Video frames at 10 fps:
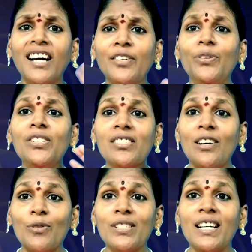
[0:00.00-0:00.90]
ஹாய் குட்டீஸ்
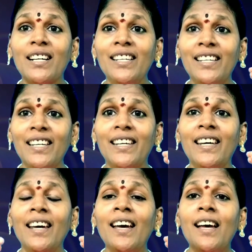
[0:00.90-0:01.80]
நான் உங்கள் ஜானி
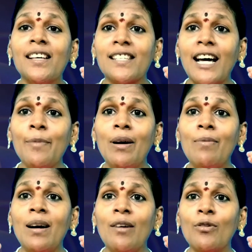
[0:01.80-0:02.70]
இன்னைக்கு
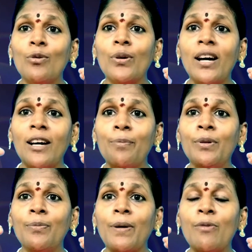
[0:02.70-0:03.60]
சாய்பாபா அவர்களோட
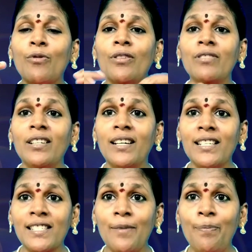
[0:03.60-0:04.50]
அற்புத பதிவோடு
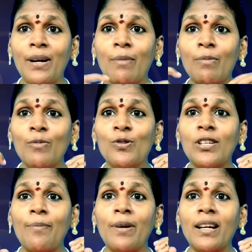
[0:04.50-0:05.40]
வந்திருக்கேன் ஸ்கிப் பண்ணாமல்
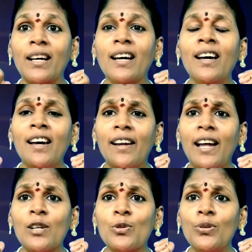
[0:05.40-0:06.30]
முழுசாக பாருங்கள்
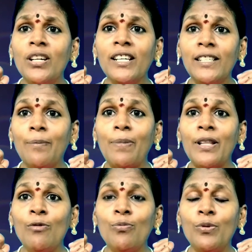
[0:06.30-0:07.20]
நான் சொன்ன இந்த
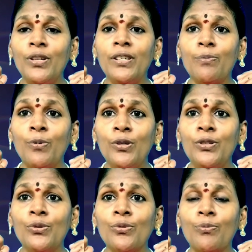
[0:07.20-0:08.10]
பதிவு பிடிக்கி
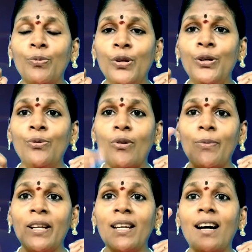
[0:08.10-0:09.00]
பிடிச்சும் பிடிக்கும்
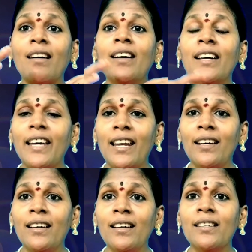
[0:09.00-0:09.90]
அப்படின்னா
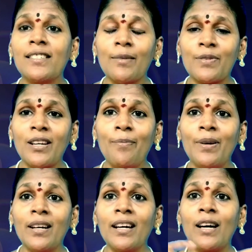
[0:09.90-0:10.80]
எனக்கு
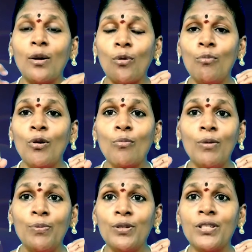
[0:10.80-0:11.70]
சப்ஸ்கிரைப் பண்ணுங்கள் ரொம்ப
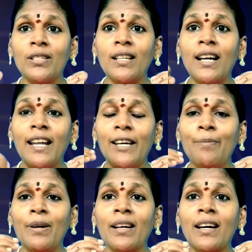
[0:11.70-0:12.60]
ரொம்ப பிடிச்சிருந்தா
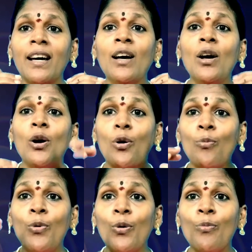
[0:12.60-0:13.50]
லைக் பண்ணுங்கள்
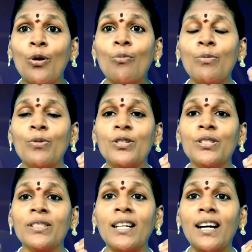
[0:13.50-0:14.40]
ரொம்ப ரொம்ப ரொம்ப
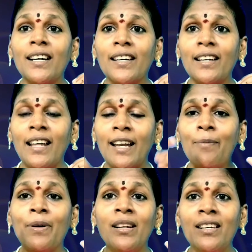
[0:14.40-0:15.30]
பிடிச்சிருந்தா
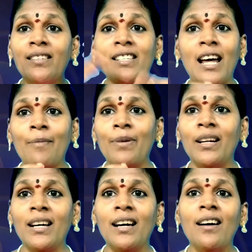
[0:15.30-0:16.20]
நிறைய பேருக்கு இதை ஷேர்
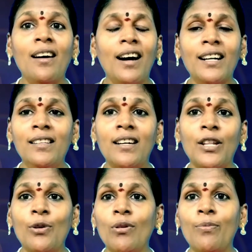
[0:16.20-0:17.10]
பண்ணுங்கள் அடுத்து
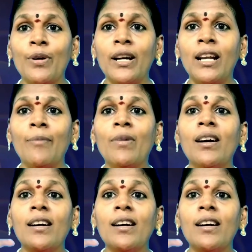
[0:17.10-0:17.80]
கதைக்குள்ளே போயிடலாம்